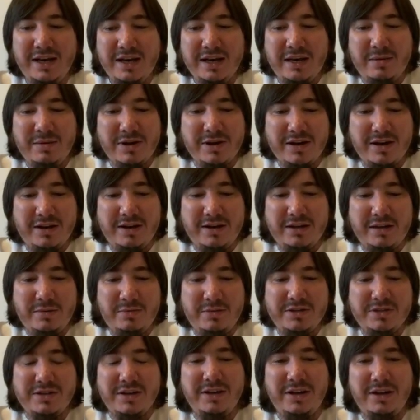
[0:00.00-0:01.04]
كما قال
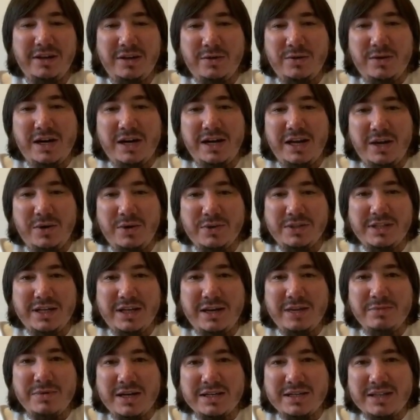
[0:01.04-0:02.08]
النبي صلى الله عليه
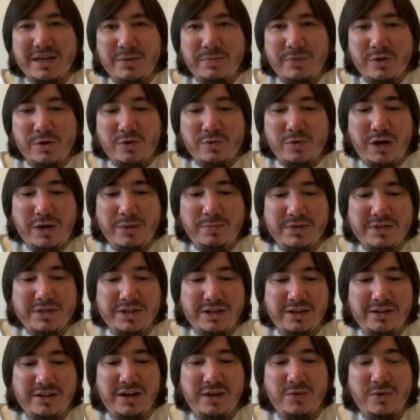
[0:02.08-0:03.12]
وسلم كما قال محمد
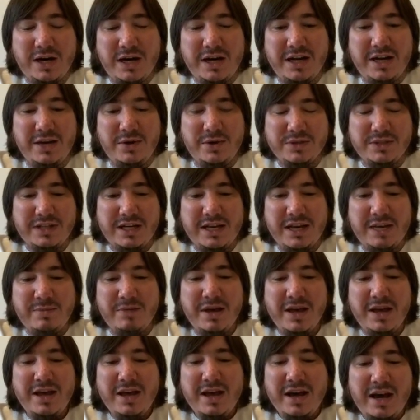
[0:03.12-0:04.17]
صلى الله عليه وسلم
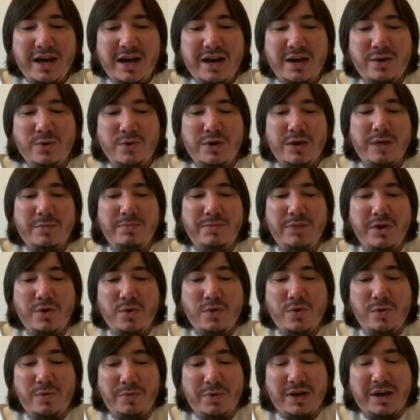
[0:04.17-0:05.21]
ألا
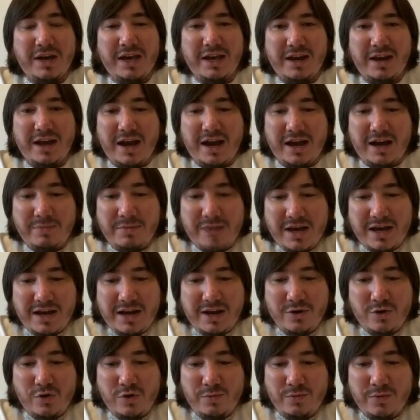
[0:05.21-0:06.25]
أنبئكم بخير
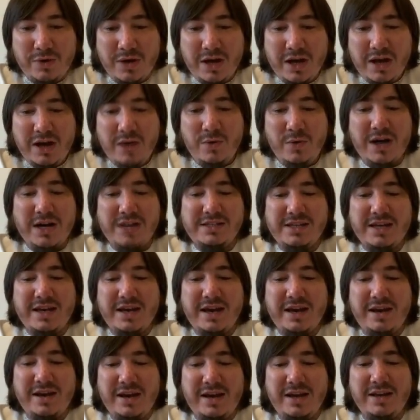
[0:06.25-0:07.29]
أعمالكم
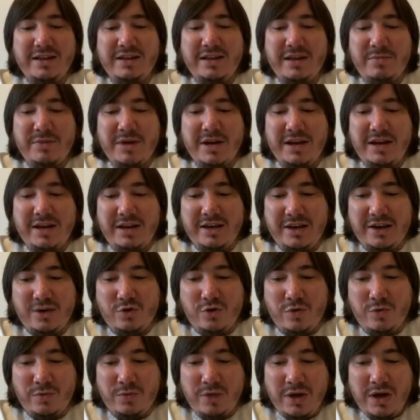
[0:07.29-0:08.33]
وأزكاها عند
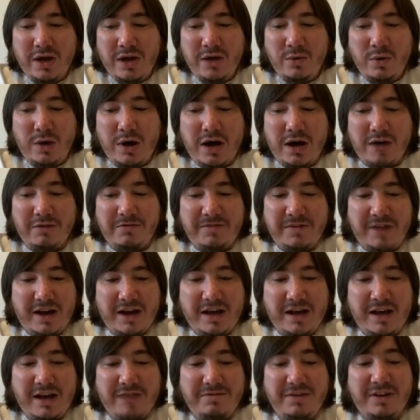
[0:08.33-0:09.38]
مليككم
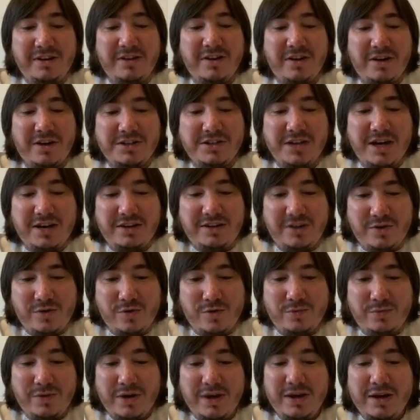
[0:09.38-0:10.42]
وأرفعها في
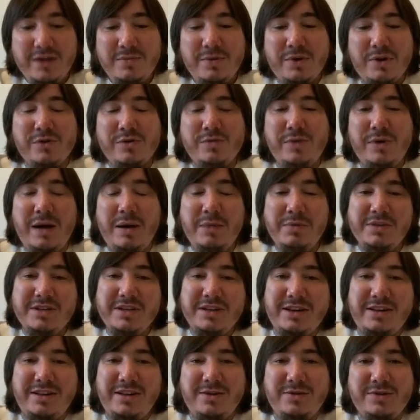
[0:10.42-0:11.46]
درجاتكم Пророк Мухаммад,
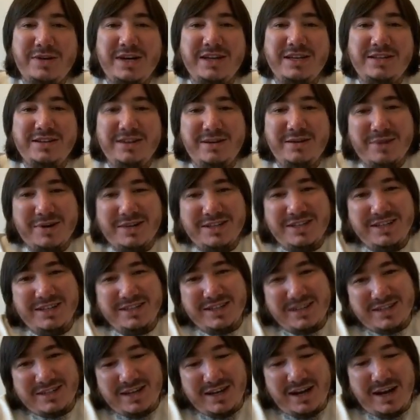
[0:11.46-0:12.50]
саллаллаху алейхи
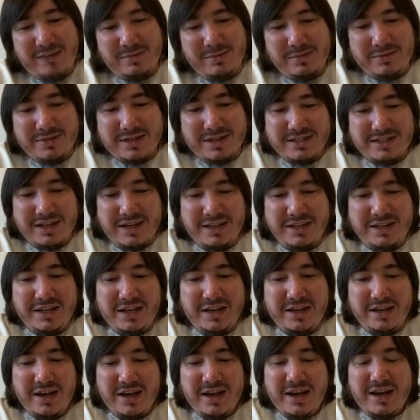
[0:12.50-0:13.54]
обратился к сахабам и сказал,
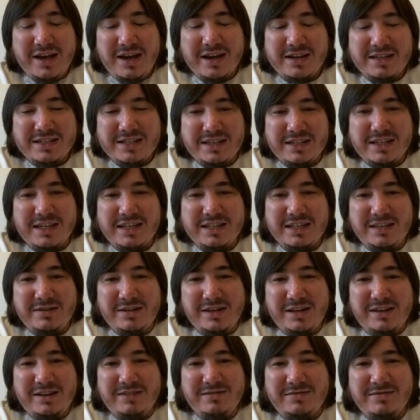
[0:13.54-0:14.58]
не рассказать
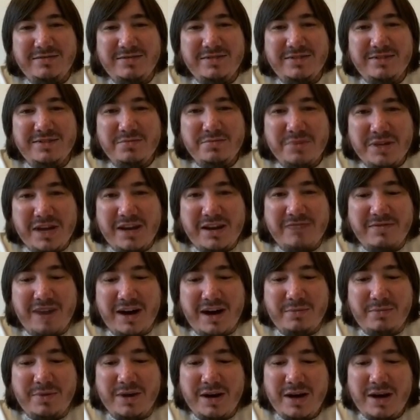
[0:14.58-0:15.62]
ли мне
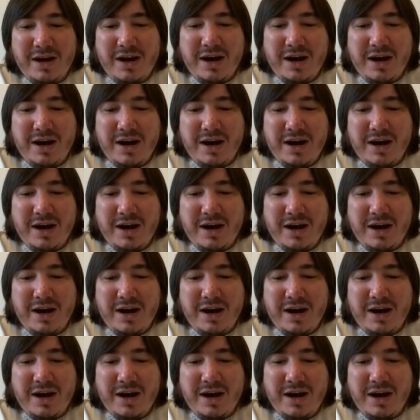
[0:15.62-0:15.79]
вам